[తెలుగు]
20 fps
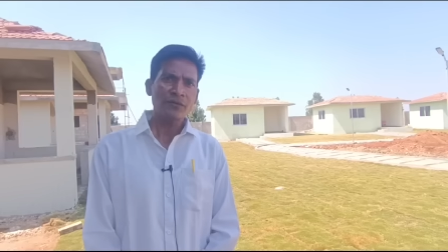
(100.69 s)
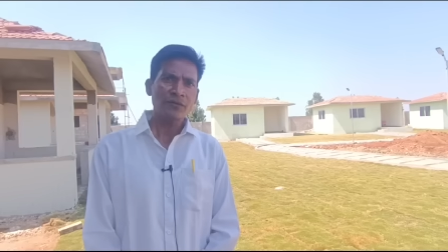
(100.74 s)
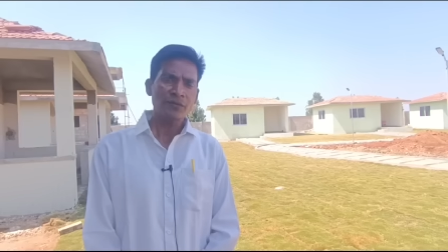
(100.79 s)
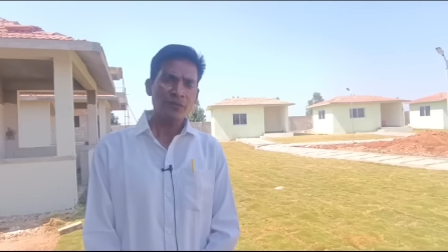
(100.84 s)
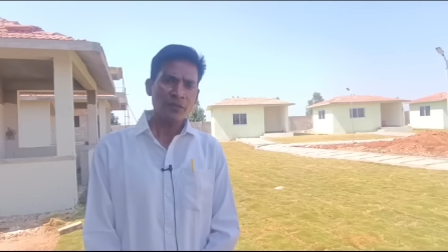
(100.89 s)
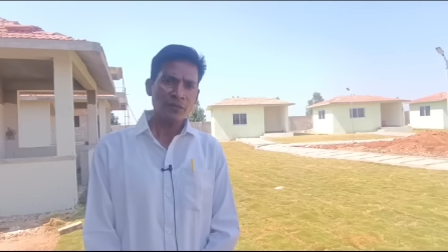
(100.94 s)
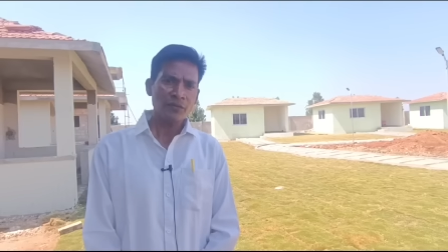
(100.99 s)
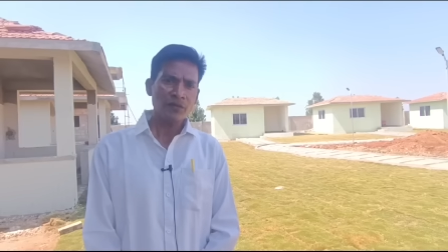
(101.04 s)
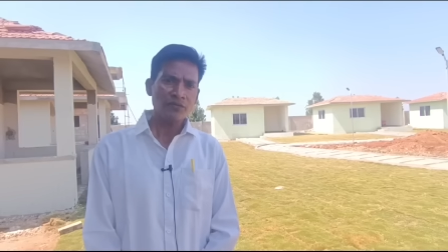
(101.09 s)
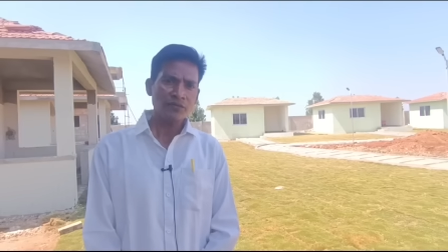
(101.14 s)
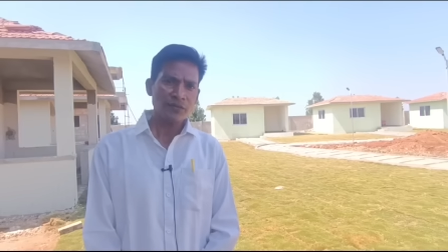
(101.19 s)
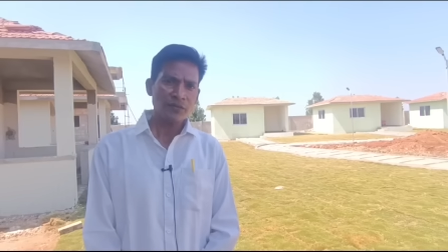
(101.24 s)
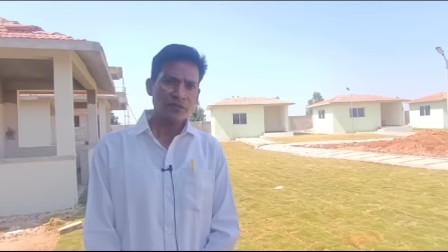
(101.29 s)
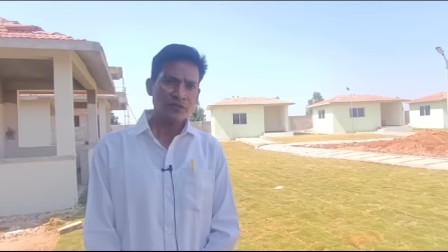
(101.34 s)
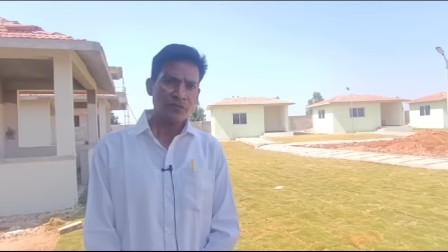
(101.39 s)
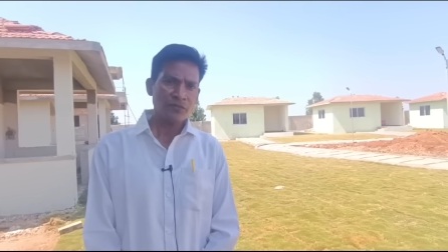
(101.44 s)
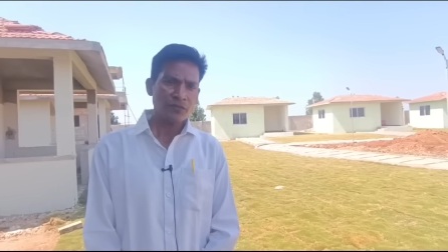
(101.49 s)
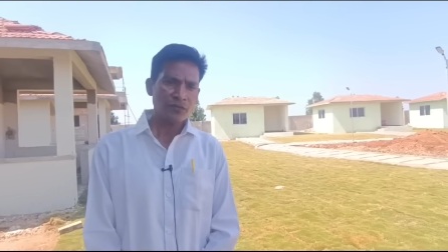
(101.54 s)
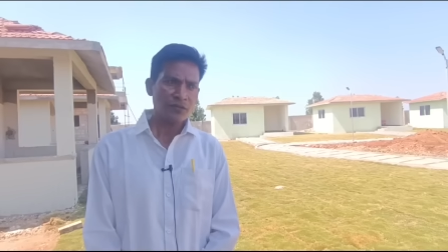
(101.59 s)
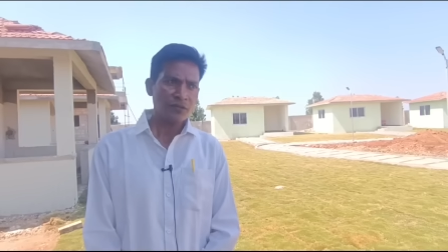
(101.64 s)
ఈ
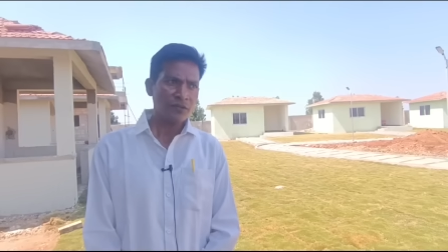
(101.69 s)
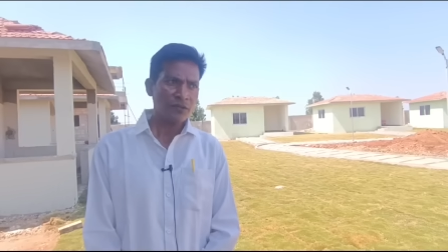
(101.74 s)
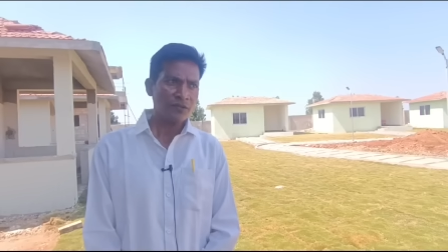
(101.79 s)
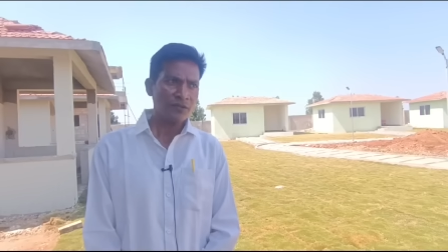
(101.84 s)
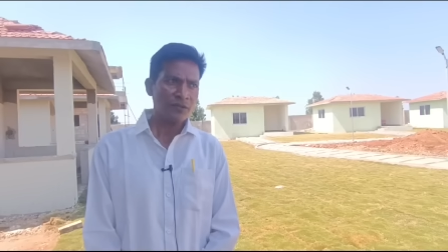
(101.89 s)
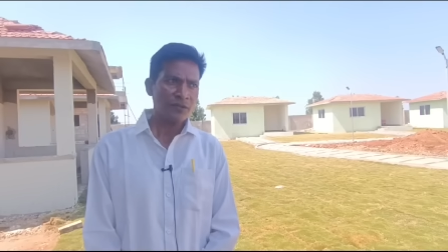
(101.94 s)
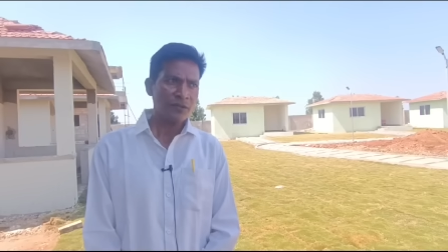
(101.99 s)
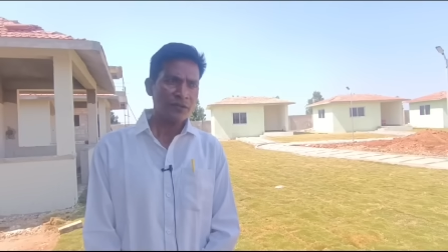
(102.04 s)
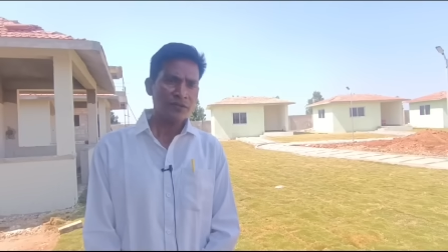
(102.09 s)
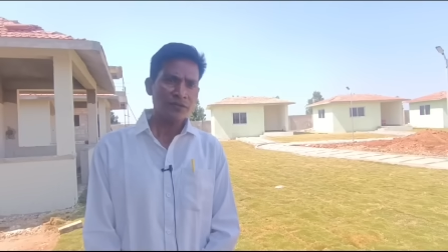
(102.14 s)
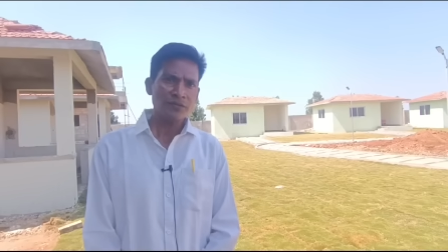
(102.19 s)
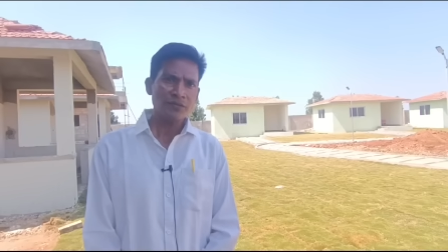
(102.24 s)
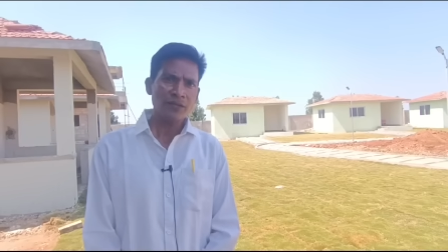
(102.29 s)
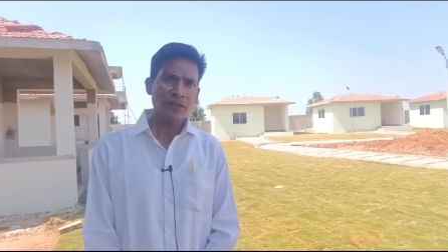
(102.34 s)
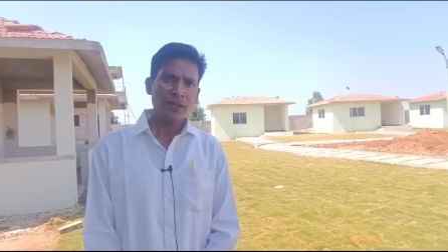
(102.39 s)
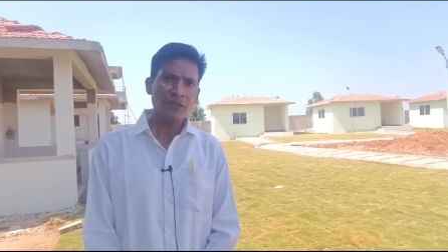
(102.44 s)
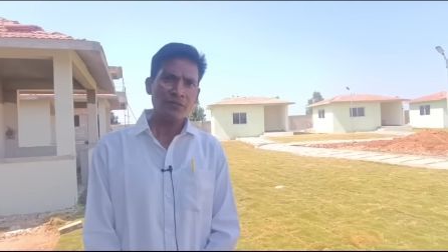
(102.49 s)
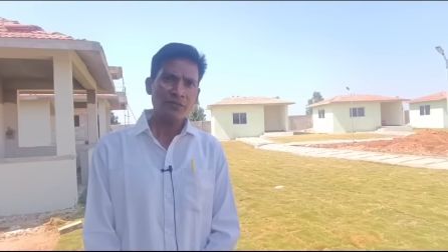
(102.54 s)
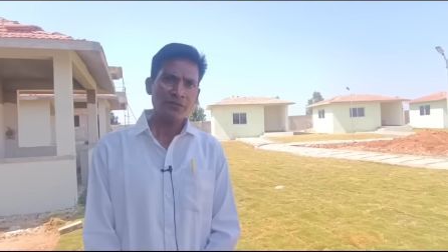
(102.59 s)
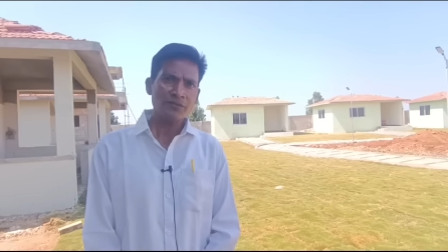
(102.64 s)
మీమాంసైజం ప్రోగ్రాం వల్ల
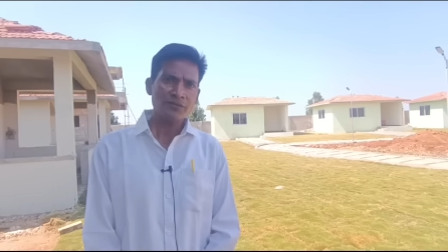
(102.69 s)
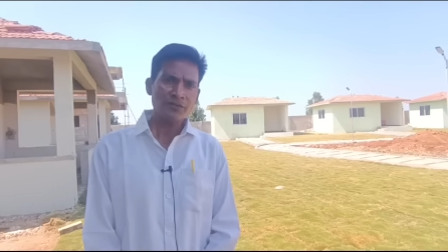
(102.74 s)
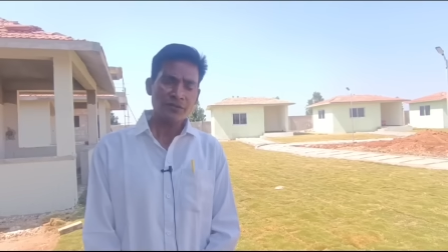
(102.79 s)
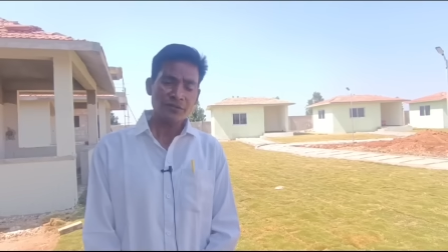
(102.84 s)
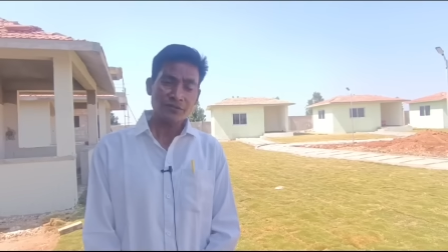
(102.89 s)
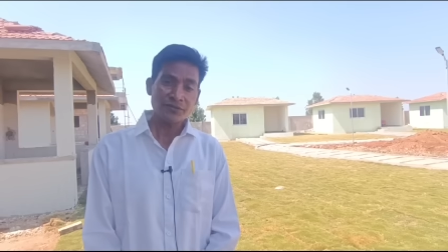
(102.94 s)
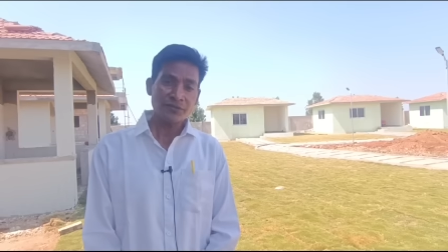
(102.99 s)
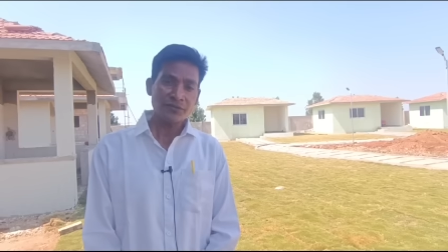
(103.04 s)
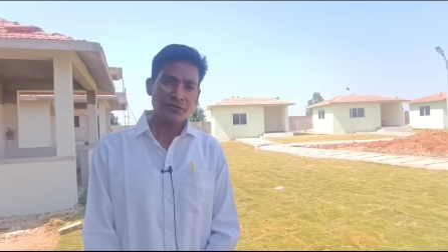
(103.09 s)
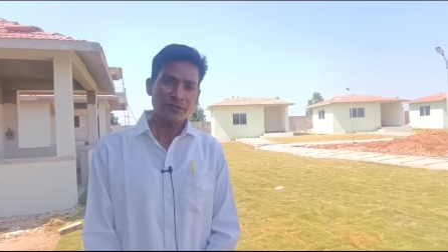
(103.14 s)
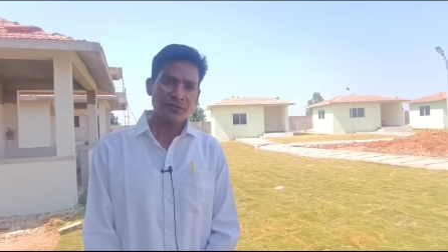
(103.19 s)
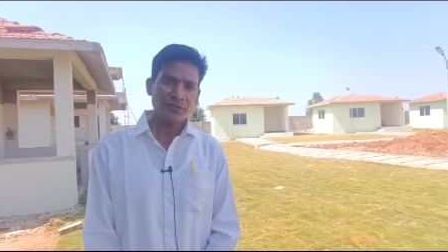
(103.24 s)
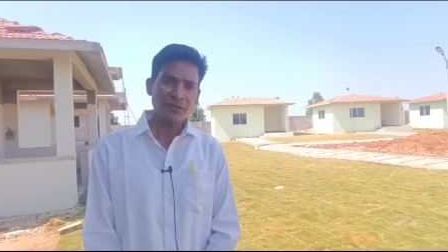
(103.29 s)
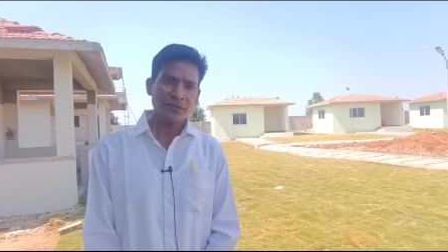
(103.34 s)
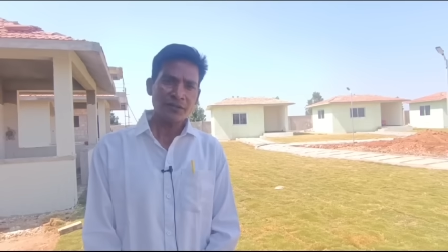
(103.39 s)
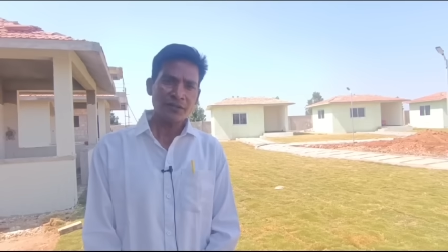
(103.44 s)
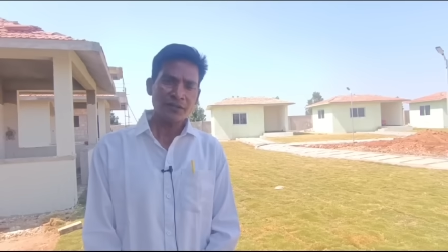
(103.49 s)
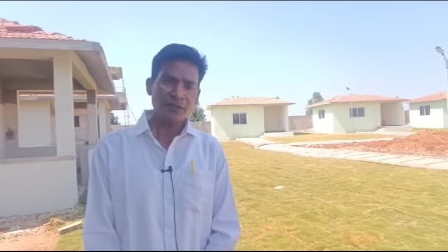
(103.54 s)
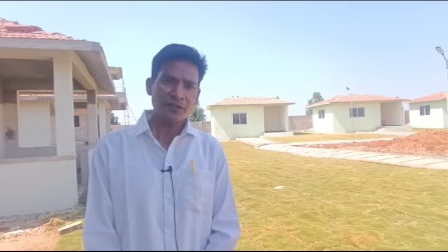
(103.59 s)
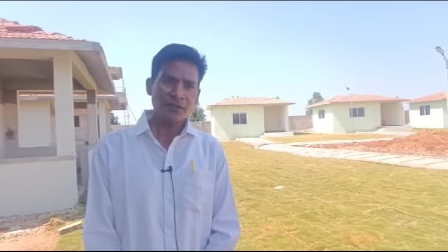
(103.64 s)
లైఫ్లో స్ట్రెస్ ఎందుకు
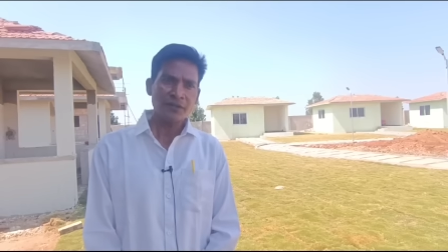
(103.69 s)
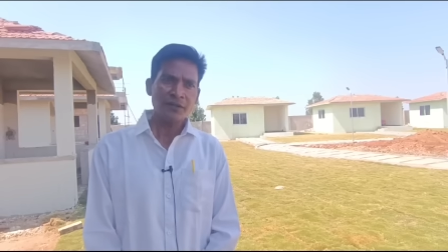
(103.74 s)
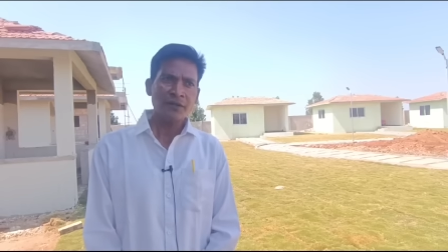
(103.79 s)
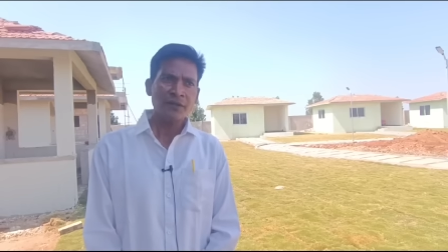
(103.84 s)
వస్తుంది